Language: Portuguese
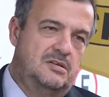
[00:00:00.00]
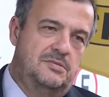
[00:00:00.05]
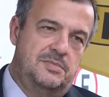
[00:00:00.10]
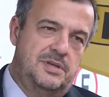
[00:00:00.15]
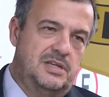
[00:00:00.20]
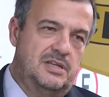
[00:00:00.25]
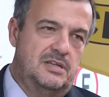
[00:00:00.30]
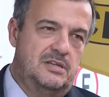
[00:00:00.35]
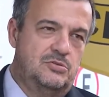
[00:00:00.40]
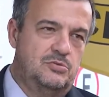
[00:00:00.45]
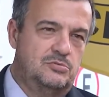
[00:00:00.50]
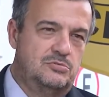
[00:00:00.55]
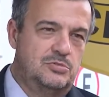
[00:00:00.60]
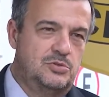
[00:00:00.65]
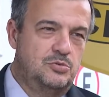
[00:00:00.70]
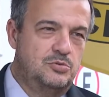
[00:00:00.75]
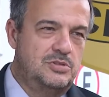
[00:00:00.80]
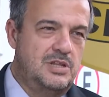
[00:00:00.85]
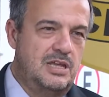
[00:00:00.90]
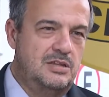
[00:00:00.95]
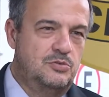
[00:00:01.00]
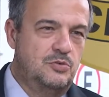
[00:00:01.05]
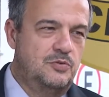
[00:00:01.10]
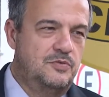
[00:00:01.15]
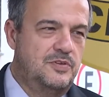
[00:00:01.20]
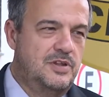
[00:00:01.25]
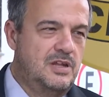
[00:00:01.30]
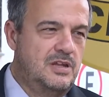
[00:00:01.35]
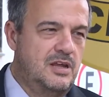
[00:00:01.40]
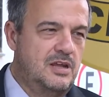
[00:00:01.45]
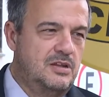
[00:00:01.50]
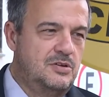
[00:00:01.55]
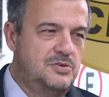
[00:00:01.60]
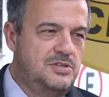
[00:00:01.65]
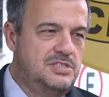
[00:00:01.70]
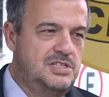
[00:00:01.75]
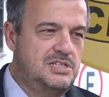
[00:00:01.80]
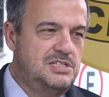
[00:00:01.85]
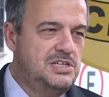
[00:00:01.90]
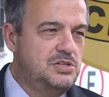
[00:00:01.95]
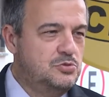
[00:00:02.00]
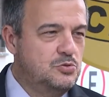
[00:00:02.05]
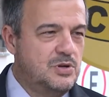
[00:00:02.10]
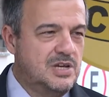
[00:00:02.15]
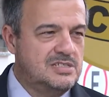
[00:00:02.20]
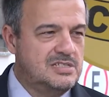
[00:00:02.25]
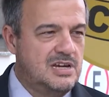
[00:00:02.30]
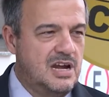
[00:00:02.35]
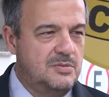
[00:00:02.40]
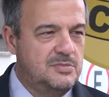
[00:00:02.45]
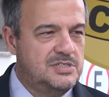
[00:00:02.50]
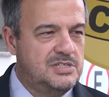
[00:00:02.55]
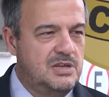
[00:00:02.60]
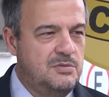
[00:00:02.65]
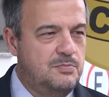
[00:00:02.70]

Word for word: E não, não tem dúvida, né? não existem duas armas que